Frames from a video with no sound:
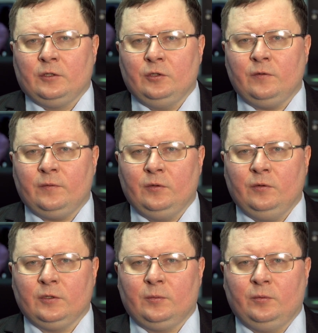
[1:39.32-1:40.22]
Новый
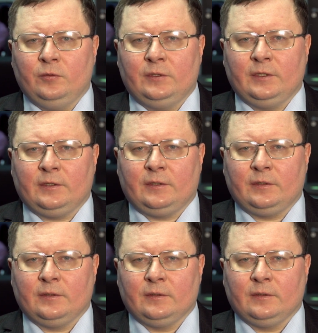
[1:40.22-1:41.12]
год
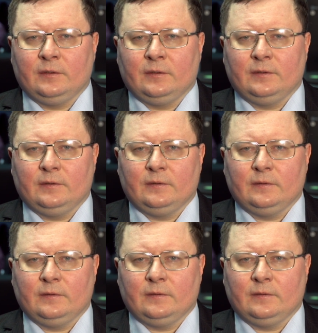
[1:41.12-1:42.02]
будет
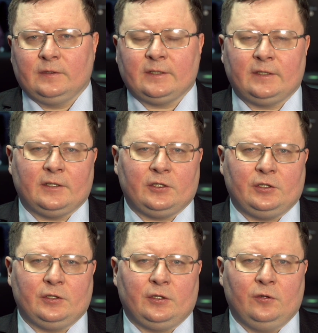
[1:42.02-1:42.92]

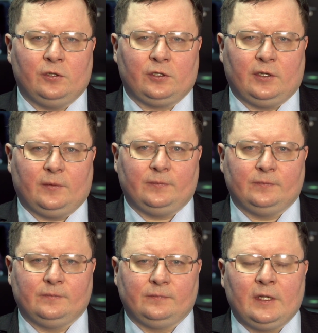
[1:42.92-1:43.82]
достаточно сложным.
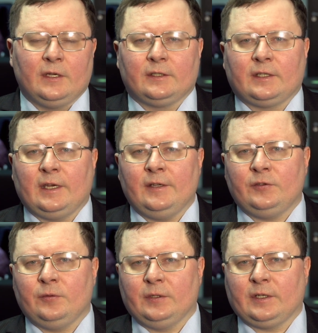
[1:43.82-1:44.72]
Скорее
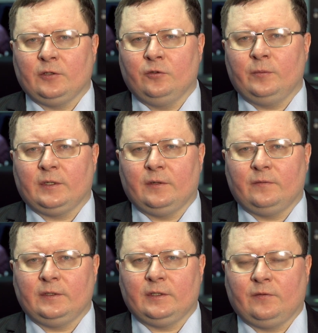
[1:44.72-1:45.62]
всего, экономика
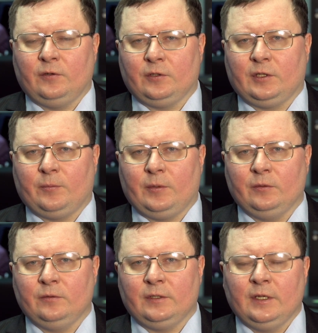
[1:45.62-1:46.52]
выйдет в легкий
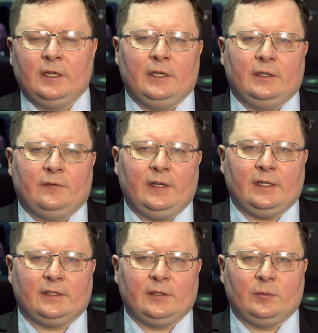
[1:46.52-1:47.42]
плюс,
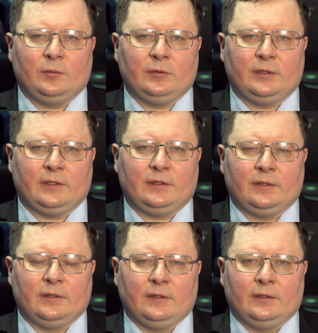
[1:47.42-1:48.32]
инфляция будет
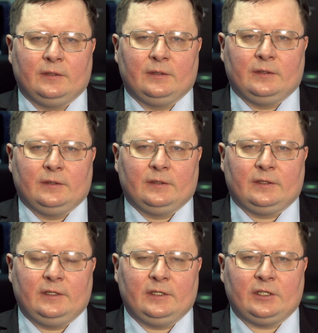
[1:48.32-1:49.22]

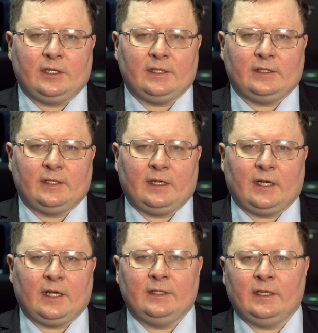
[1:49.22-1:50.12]
снижаться,
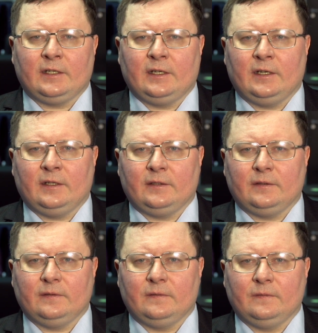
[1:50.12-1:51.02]
однако
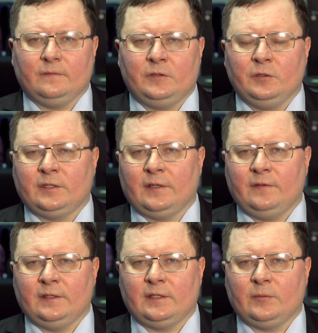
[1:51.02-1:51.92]
все
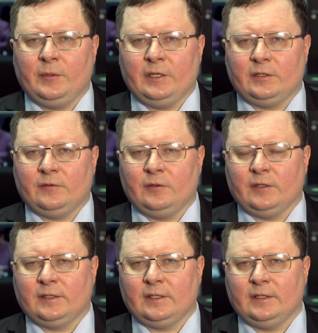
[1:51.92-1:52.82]
зависит прежде всего
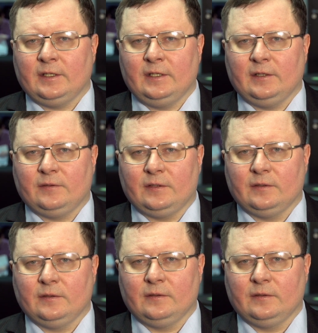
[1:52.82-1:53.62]
от цен на нефть.